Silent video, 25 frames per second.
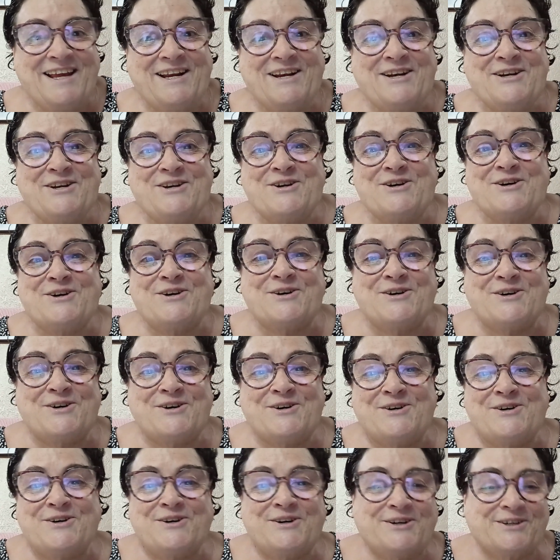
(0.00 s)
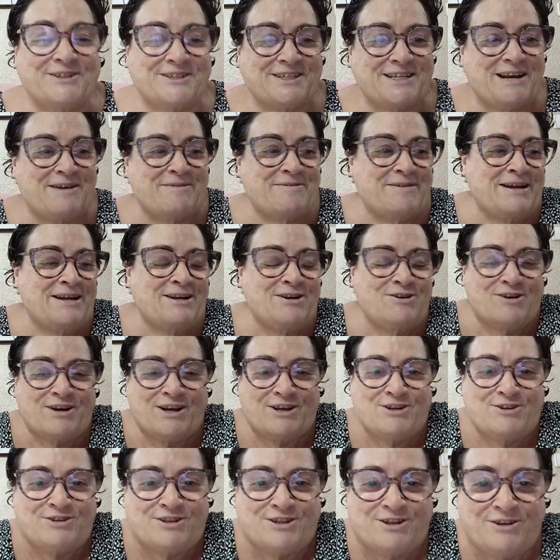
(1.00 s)
No sabéis lo
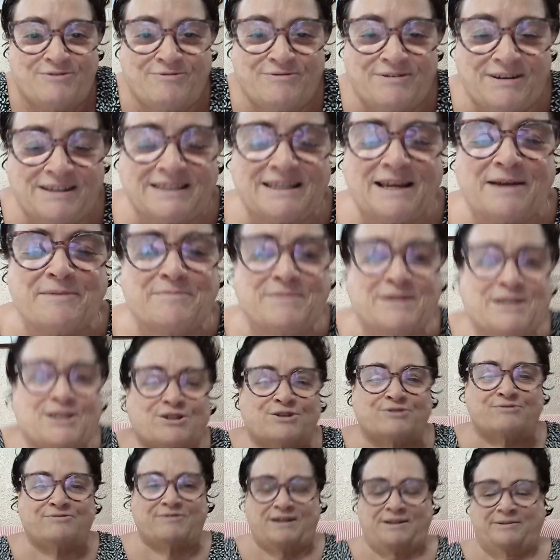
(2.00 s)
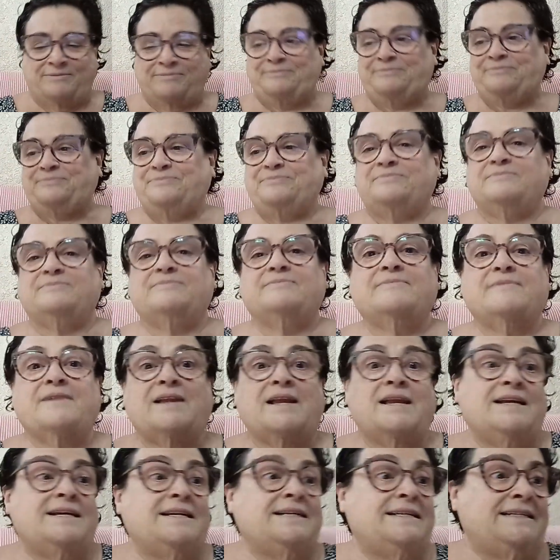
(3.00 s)
que yo he echado en falta, mi sofá.
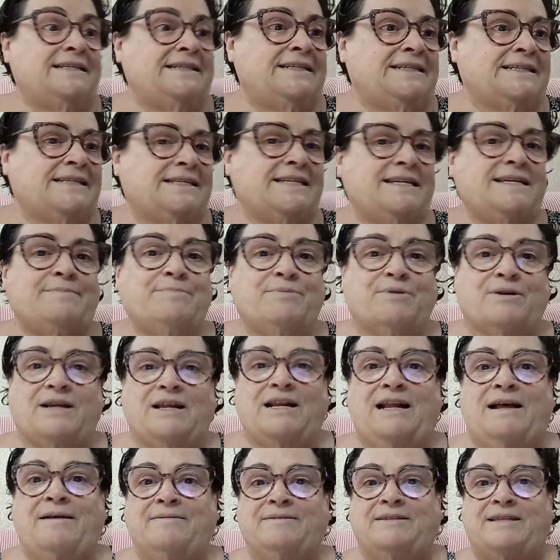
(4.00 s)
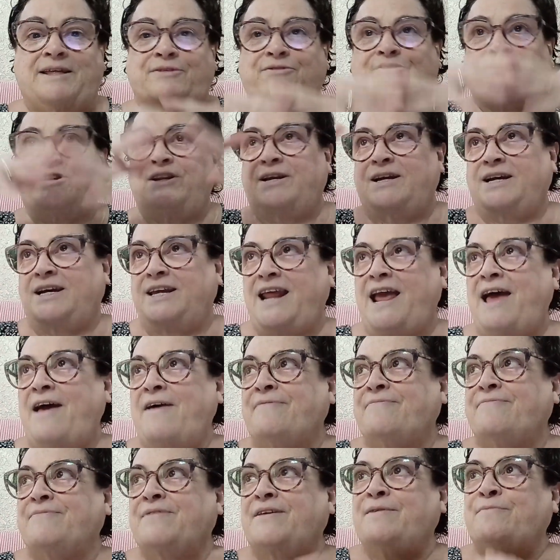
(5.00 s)
Sí, porque la habitación es
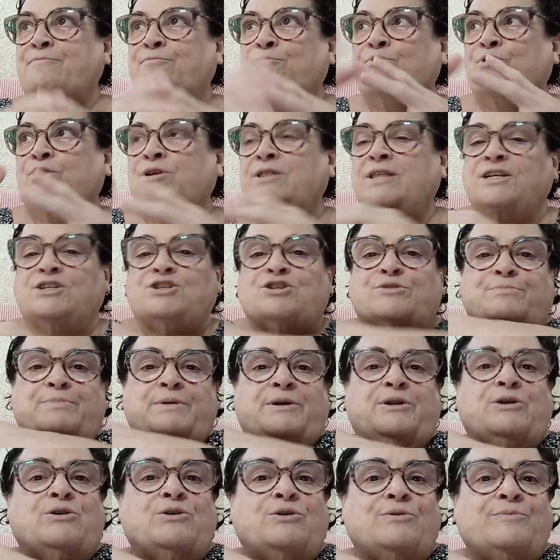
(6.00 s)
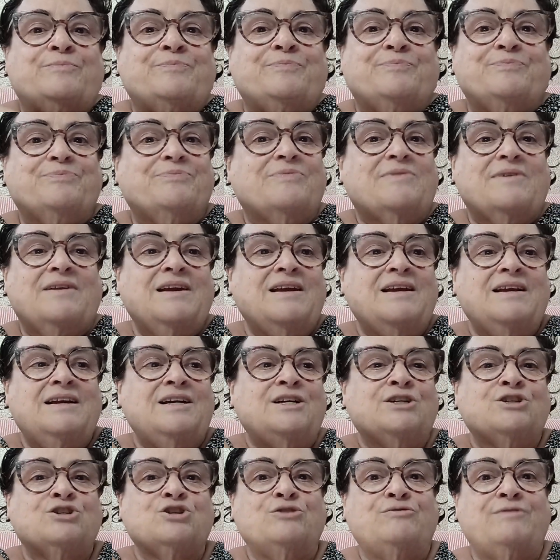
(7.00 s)
grande, muy de eso, pero
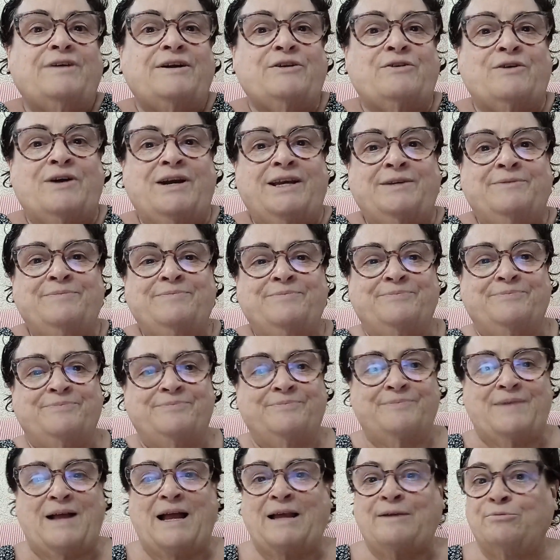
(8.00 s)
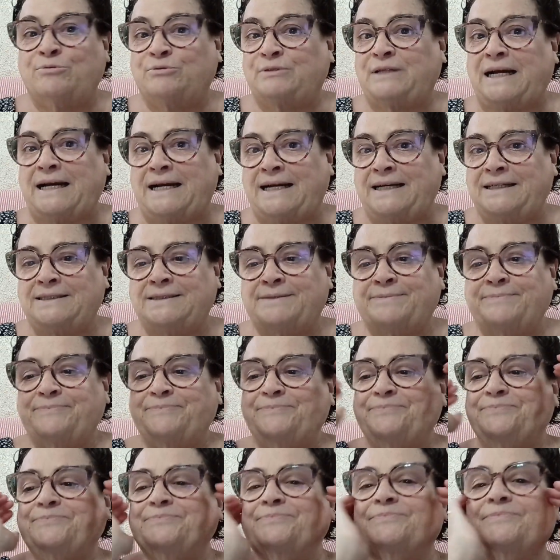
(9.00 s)
sofá no hay, hay butacas.
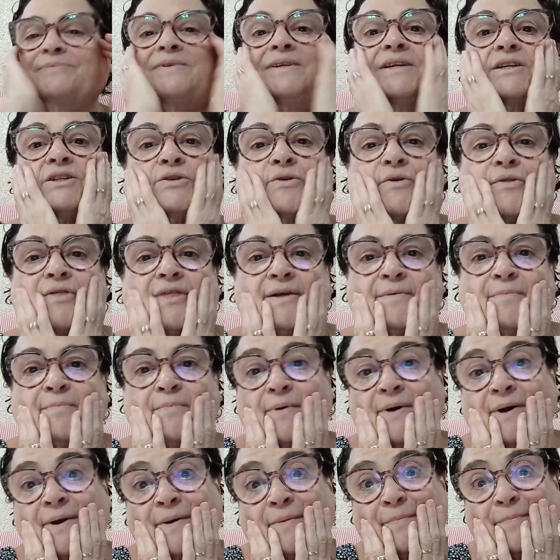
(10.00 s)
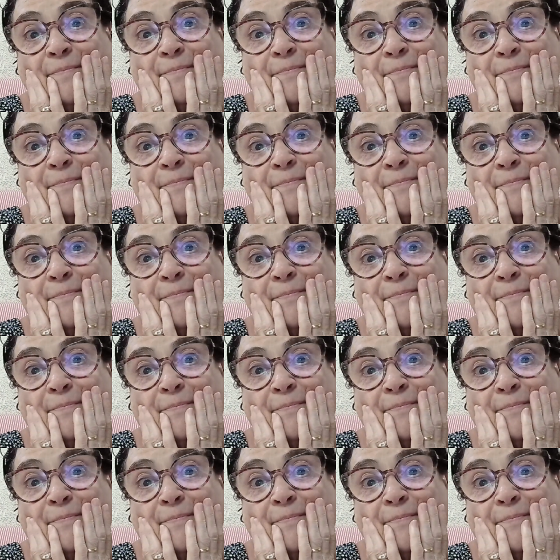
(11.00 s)
Y entonces, pues,